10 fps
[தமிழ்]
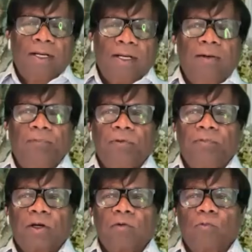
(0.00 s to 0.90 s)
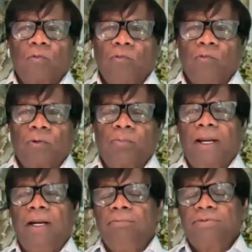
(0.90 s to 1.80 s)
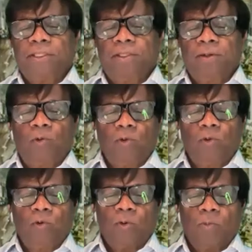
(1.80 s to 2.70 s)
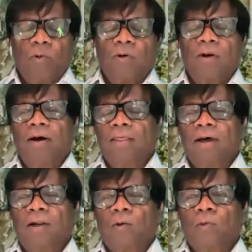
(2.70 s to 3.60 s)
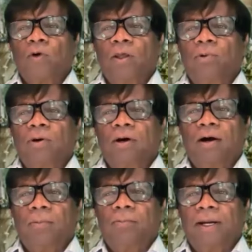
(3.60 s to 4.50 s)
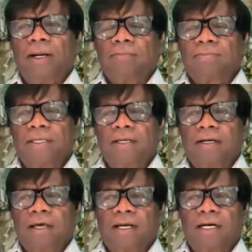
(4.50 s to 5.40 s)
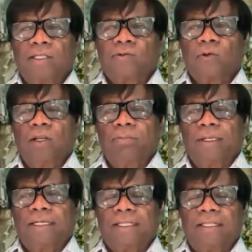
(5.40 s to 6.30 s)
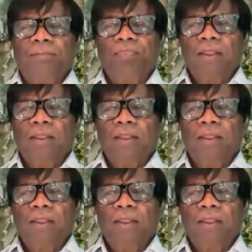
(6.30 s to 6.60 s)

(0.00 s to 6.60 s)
ஆனால் இவர் இவர் பயணம் செய்த போது ஒரு பொருளாதார ஒத்துழைப்புக்காக பயணம் செய்கின்றார் என்று சொல்லப்பட்டது